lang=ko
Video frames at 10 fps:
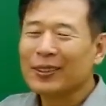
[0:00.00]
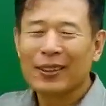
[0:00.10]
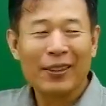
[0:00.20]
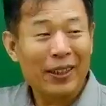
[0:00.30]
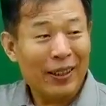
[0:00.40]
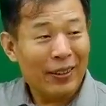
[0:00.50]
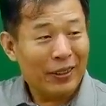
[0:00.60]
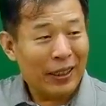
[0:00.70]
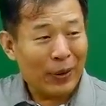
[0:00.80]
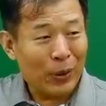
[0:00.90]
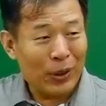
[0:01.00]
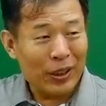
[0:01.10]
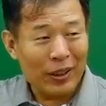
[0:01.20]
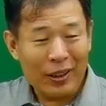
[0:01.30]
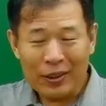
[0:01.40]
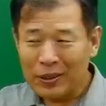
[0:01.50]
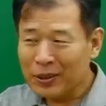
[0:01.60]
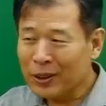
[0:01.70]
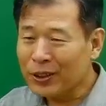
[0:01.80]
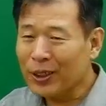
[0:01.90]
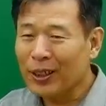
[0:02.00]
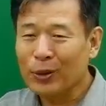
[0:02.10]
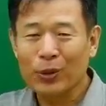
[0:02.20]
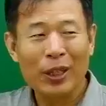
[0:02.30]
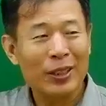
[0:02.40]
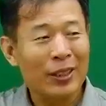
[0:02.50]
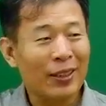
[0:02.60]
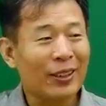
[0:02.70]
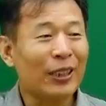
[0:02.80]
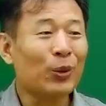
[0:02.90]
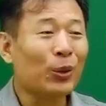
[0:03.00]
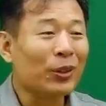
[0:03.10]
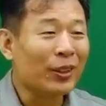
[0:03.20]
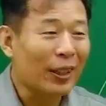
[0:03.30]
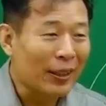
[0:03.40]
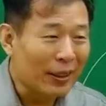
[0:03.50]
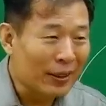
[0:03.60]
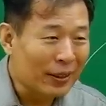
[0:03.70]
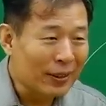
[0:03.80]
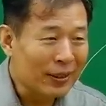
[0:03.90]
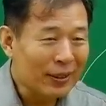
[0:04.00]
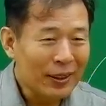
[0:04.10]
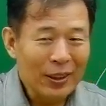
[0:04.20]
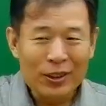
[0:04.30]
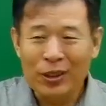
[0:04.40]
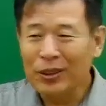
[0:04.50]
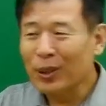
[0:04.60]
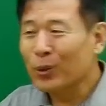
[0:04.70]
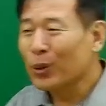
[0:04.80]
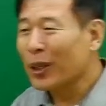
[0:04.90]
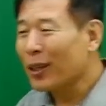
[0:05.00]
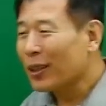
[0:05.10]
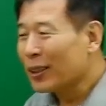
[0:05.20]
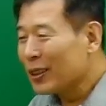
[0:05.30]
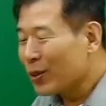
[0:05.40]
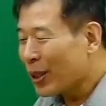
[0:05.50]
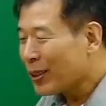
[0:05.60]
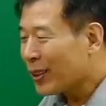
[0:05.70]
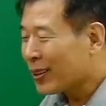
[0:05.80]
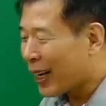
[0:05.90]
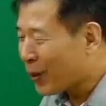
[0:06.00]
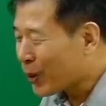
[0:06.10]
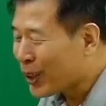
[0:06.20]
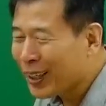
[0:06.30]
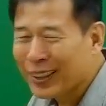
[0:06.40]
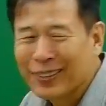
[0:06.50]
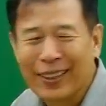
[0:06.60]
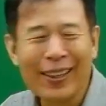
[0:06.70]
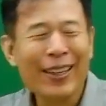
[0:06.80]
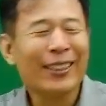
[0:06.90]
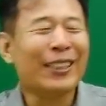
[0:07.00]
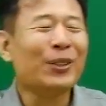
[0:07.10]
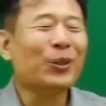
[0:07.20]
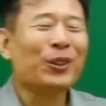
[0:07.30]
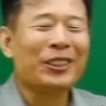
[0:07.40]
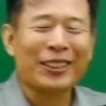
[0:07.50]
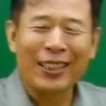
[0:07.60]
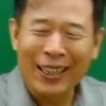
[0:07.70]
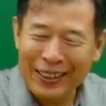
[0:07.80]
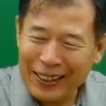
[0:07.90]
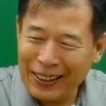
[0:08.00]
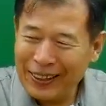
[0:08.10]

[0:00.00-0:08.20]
옛날에는 카톨릭이 철저해가지고 3시에는 기도를 드려야 돼. 전쟁통에 환자를 간호를 해야 되는데 기도를 지켜야 돼.